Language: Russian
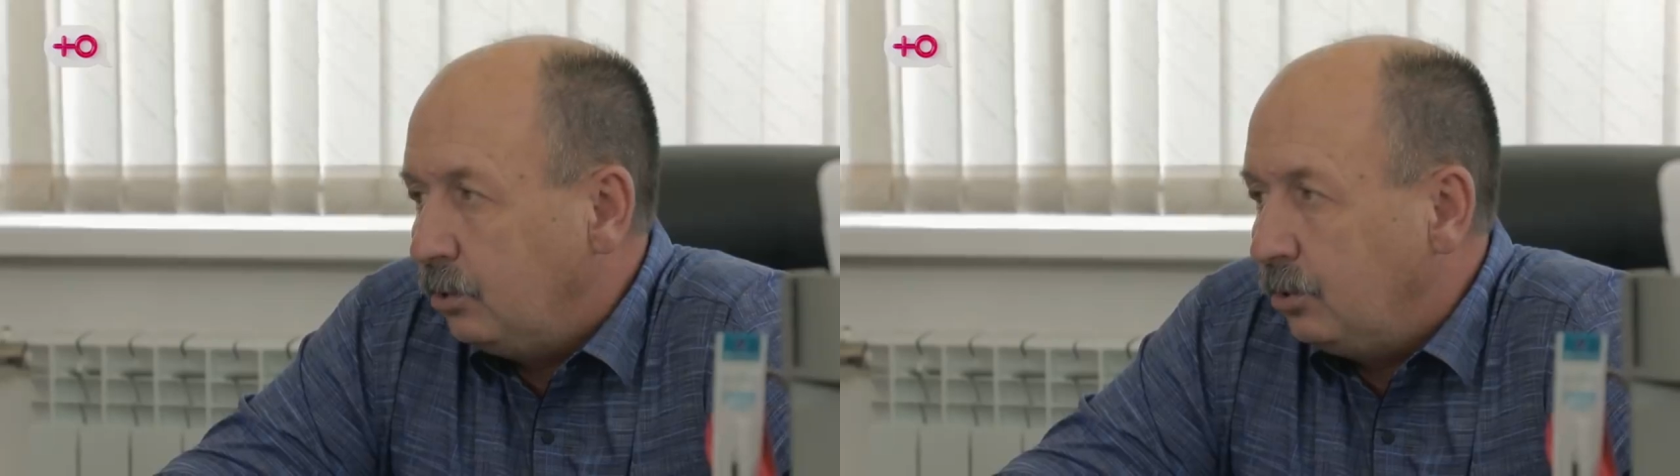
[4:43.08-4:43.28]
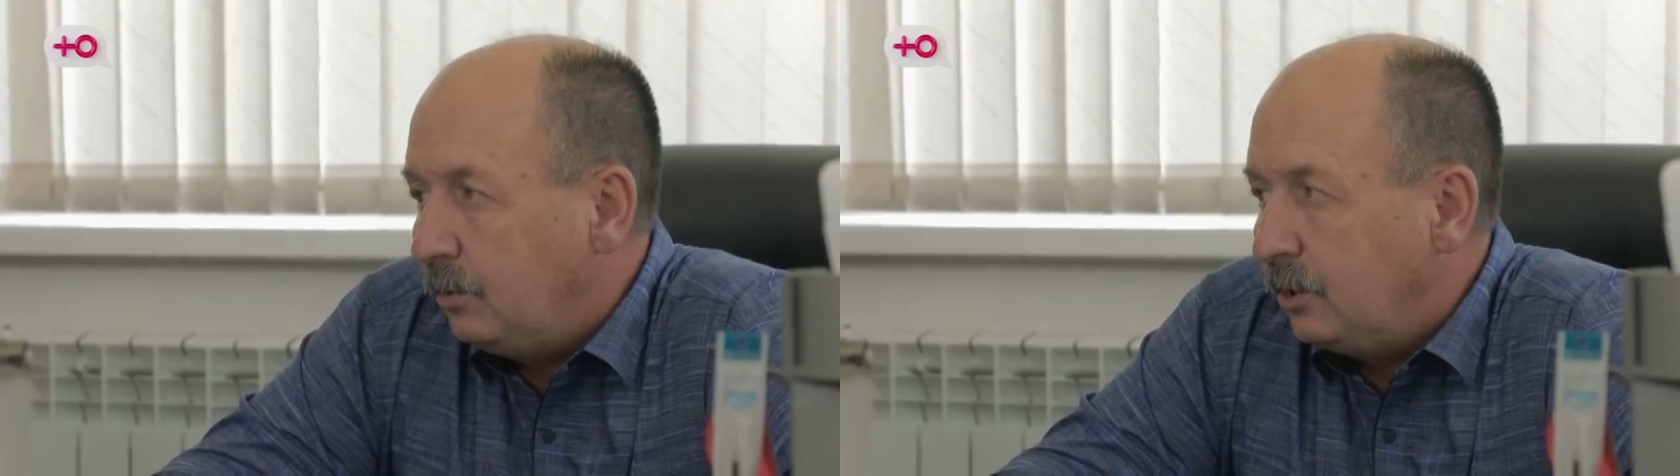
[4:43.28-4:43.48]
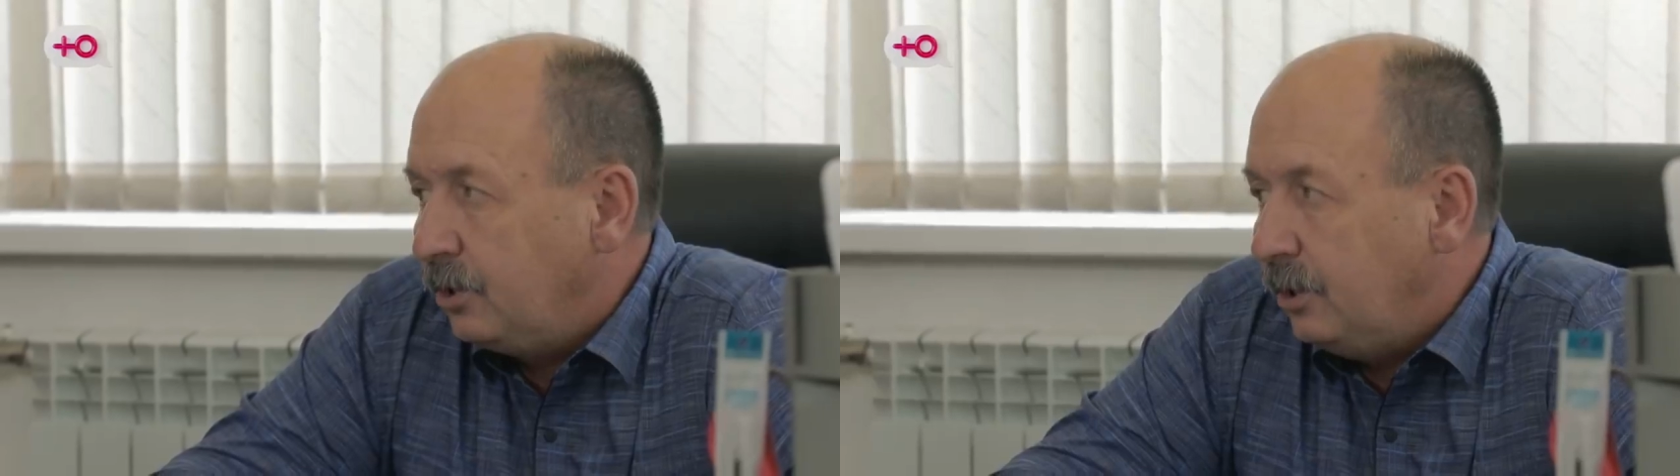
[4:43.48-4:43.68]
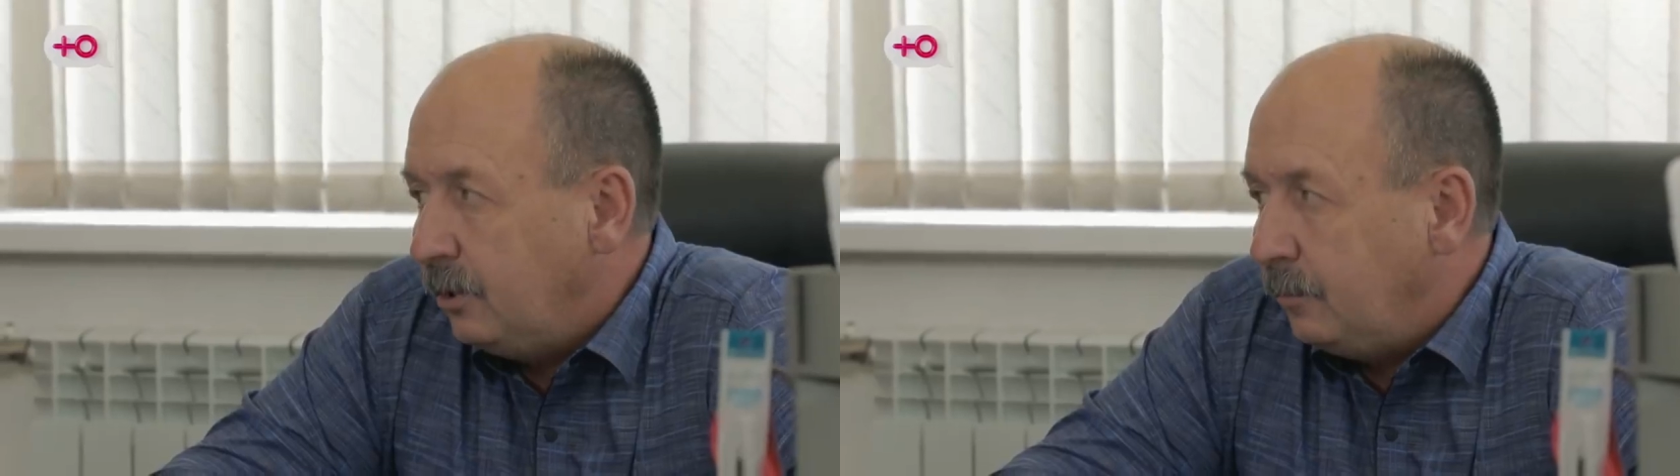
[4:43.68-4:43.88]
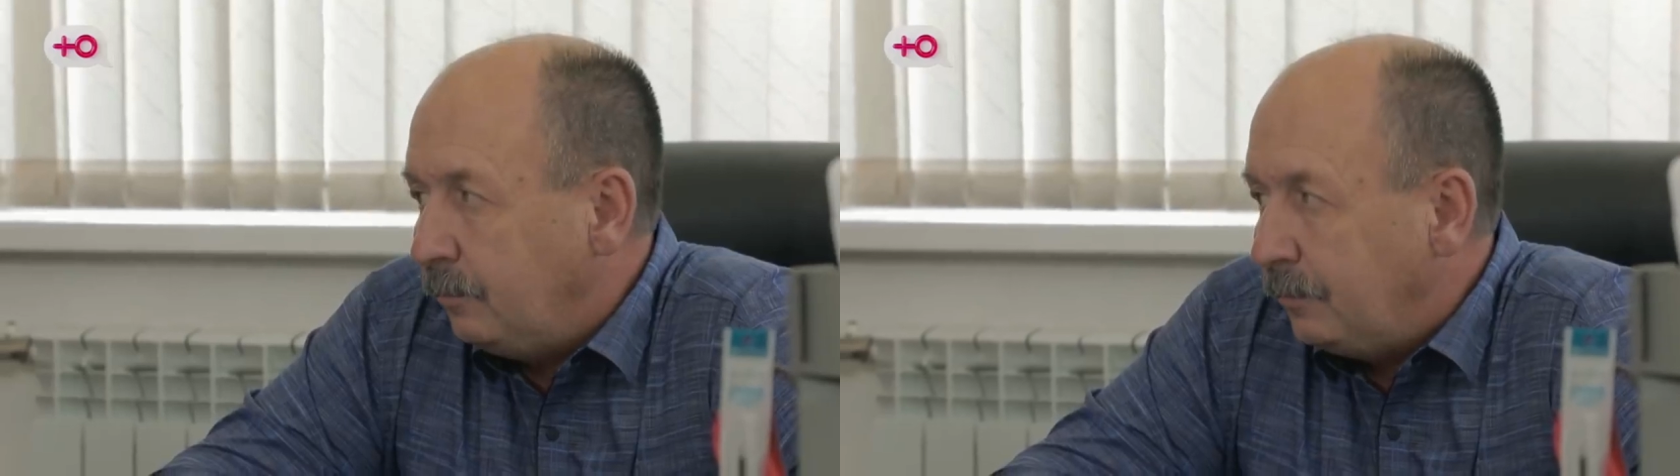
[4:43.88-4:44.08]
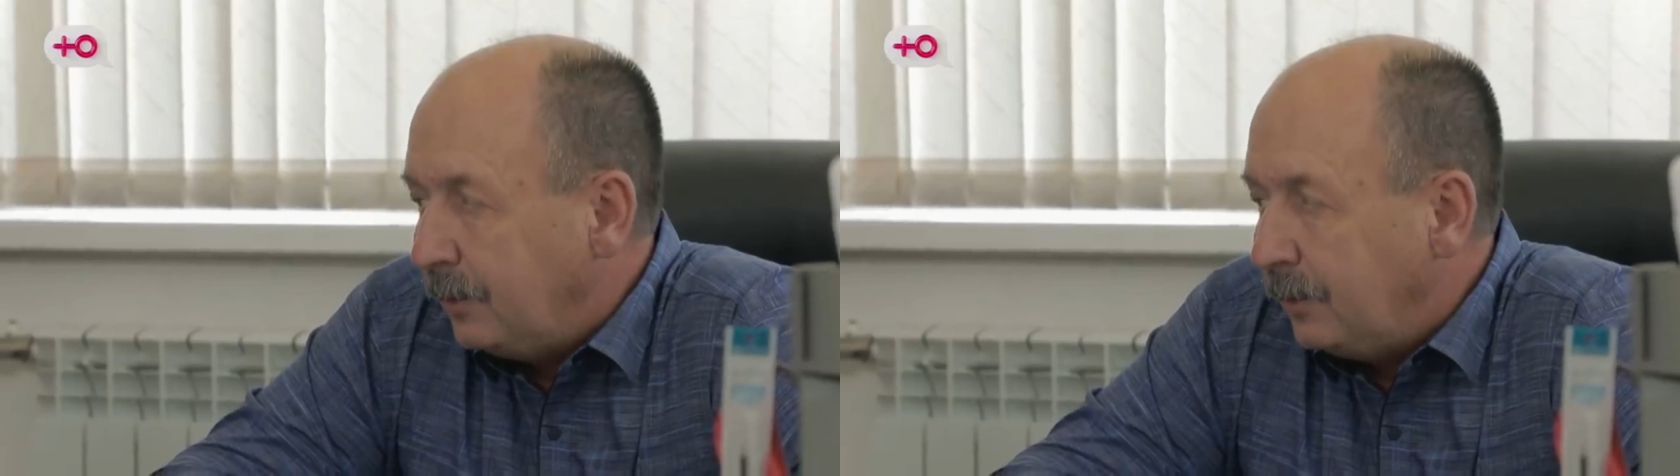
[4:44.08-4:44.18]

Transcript: Ты любишь пить вино